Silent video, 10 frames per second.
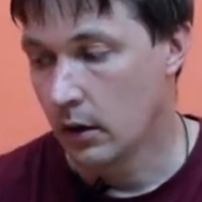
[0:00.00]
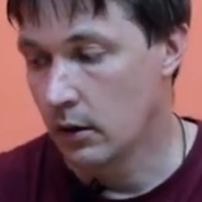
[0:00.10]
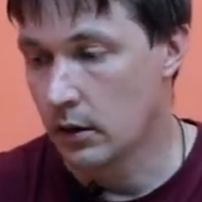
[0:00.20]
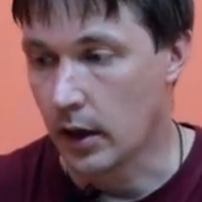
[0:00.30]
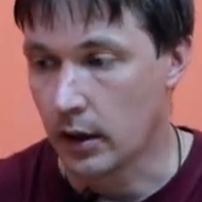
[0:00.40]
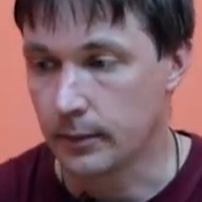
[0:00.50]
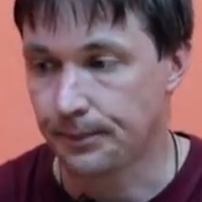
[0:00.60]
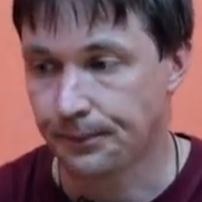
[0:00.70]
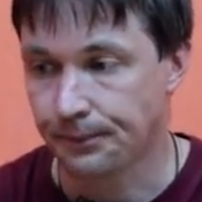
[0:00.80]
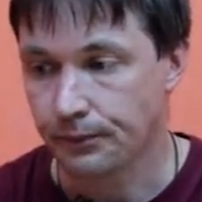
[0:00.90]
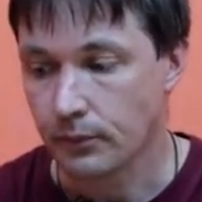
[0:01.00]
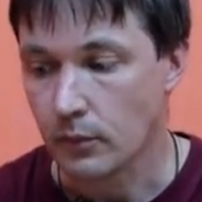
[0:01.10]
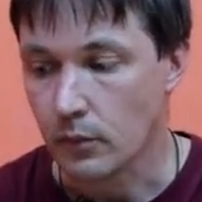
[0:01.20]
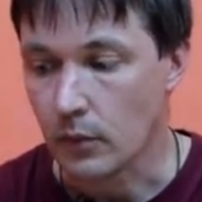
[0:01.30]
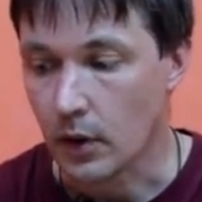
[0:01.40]
Итак,
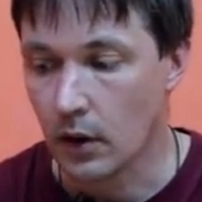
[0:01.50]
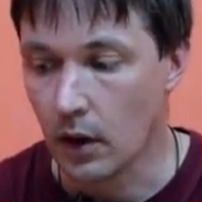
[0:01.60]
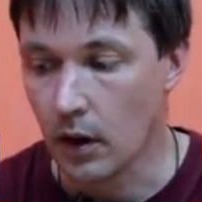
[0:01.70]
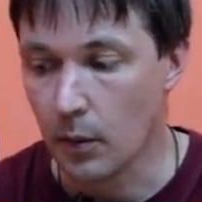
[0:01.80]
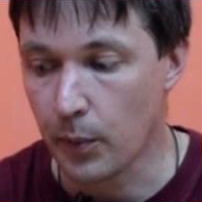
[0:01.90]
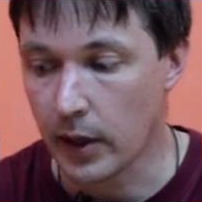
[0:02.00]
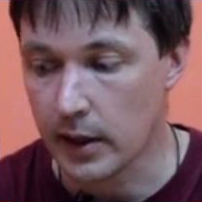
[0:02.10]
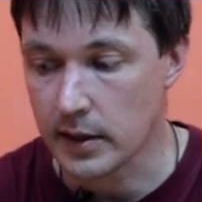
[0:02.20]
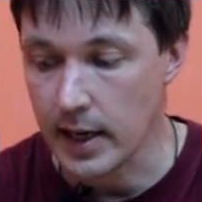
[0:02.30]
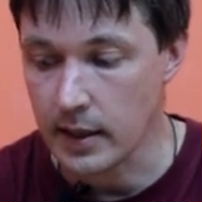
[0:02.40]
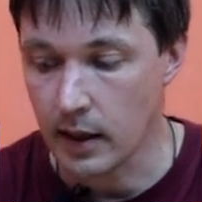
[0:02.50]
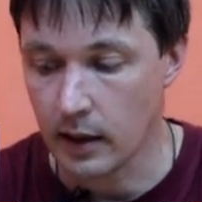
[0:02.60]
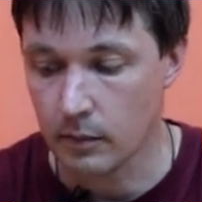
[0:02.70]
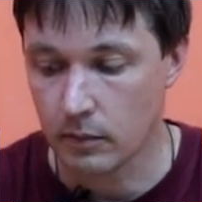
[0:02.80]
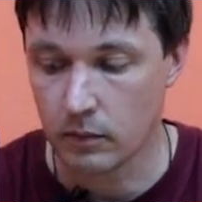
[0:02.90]
э,
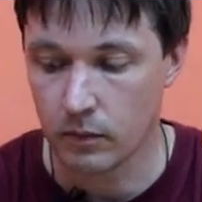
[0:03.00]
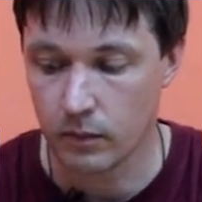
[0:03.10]
показательным